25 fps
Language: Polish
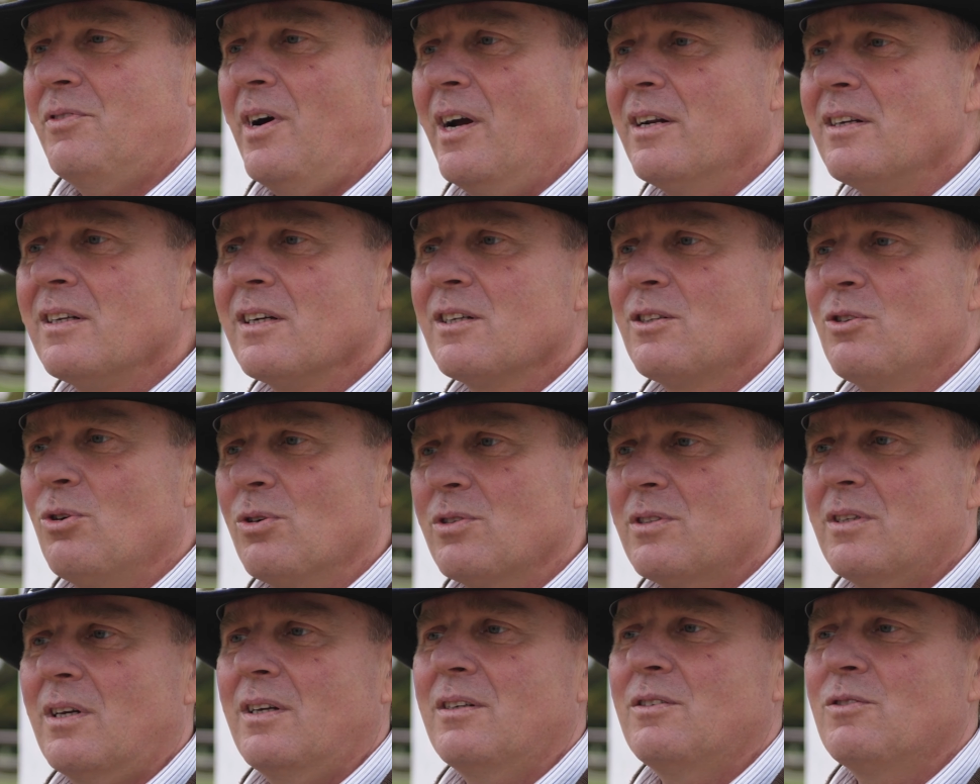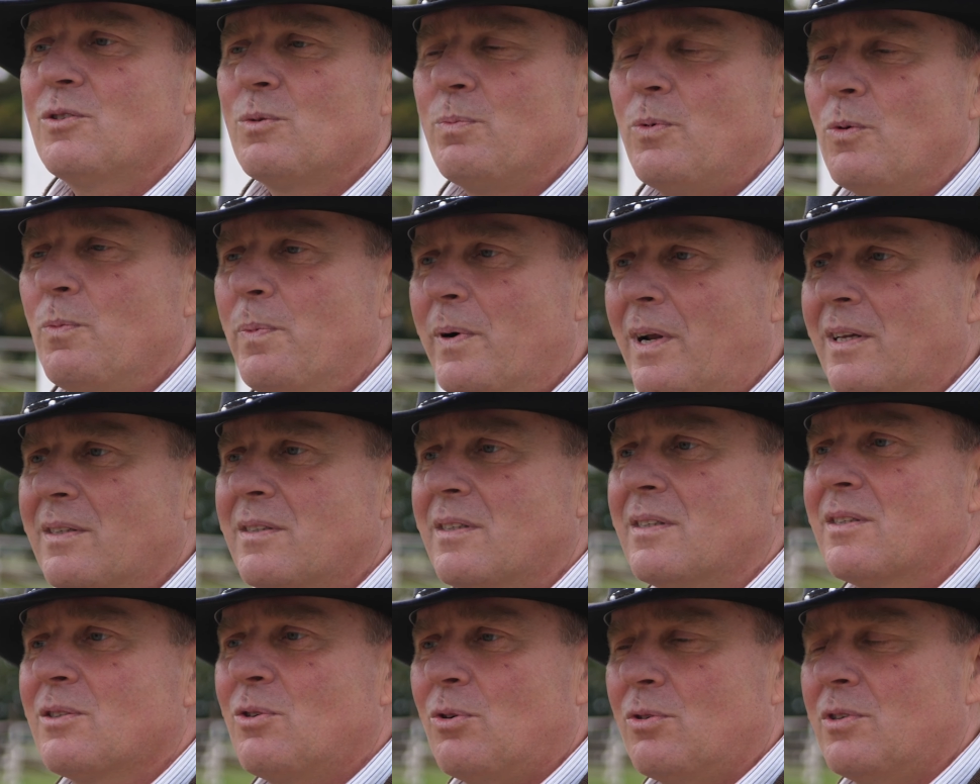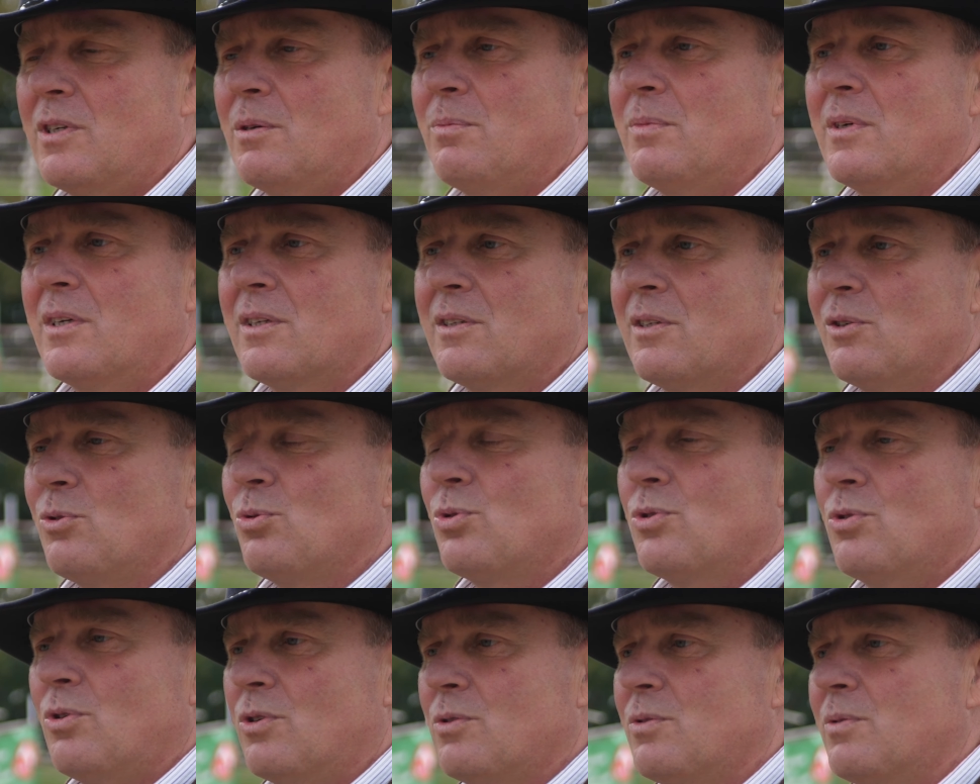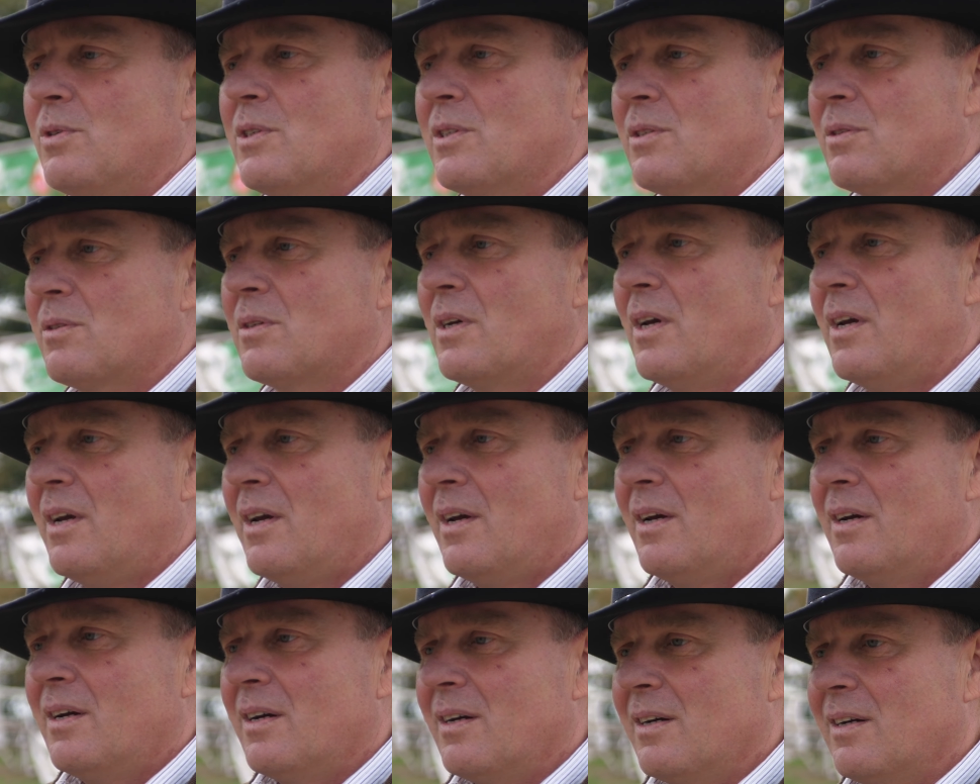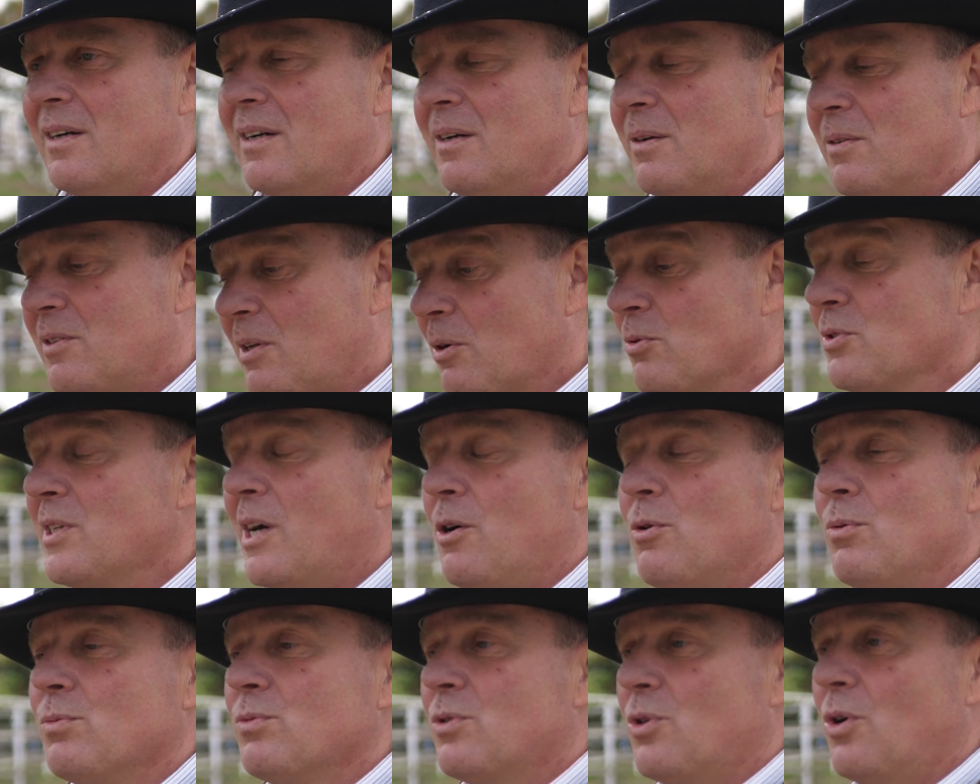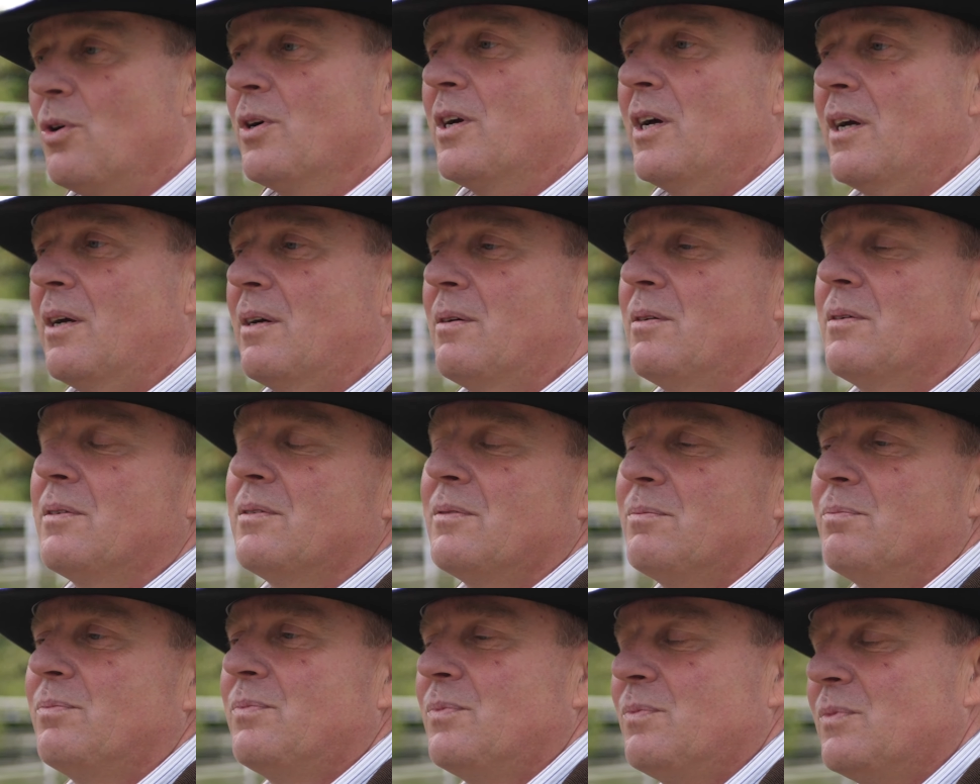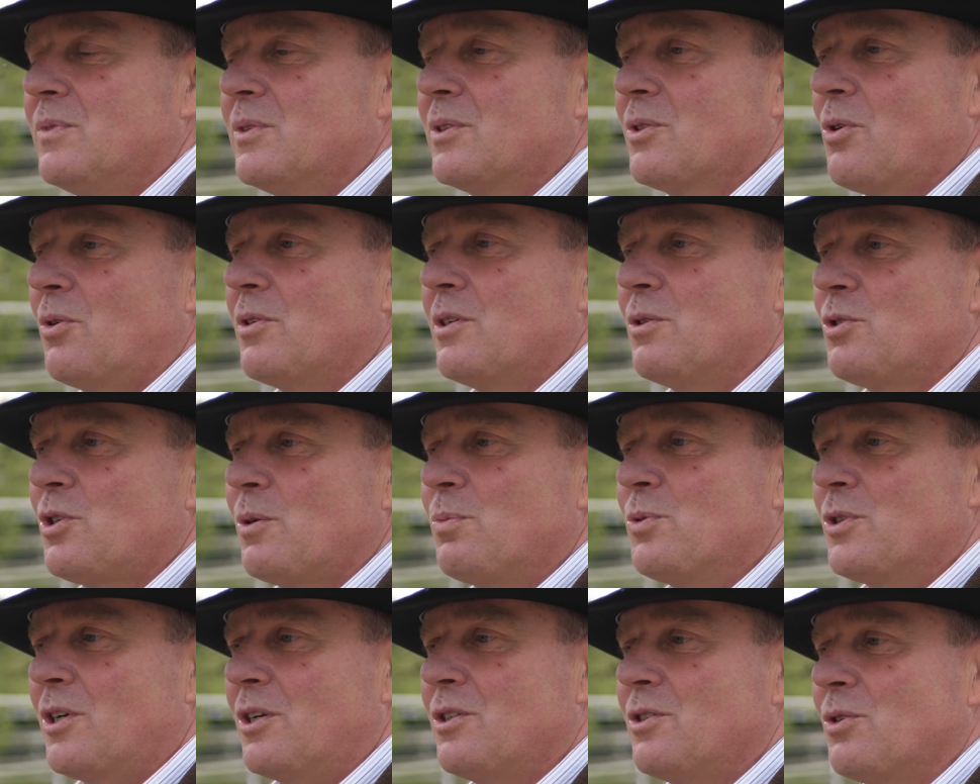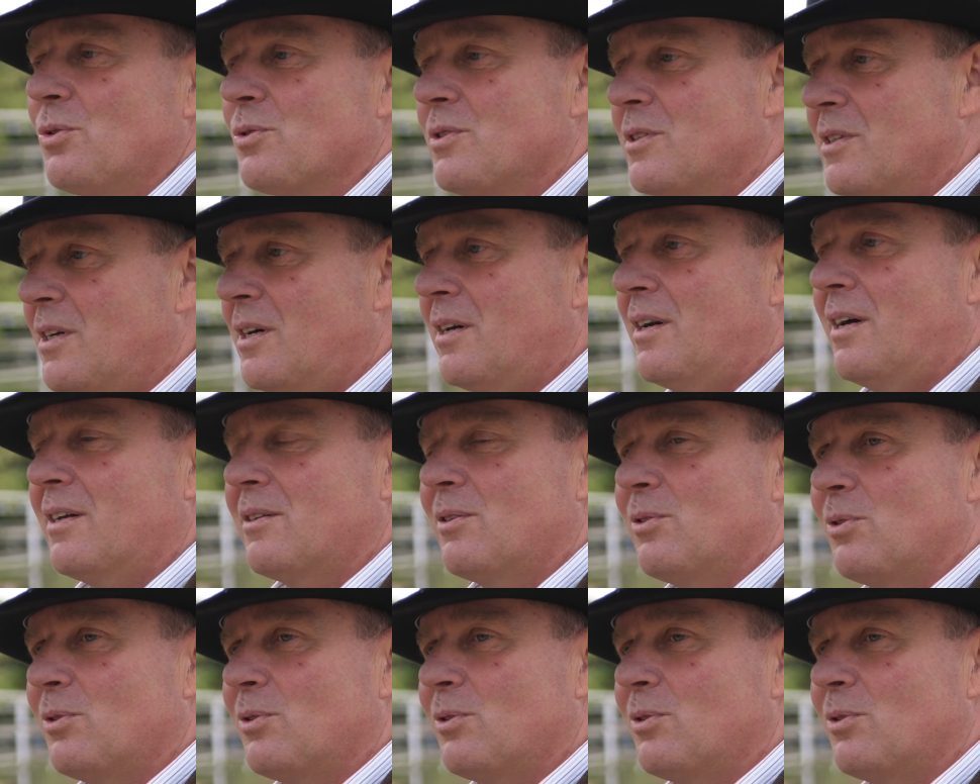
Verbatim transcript: fajnych doznań współpracy z koniem, gdy już koniu jest E, tą całą drogę z koniem się przejdzie od zera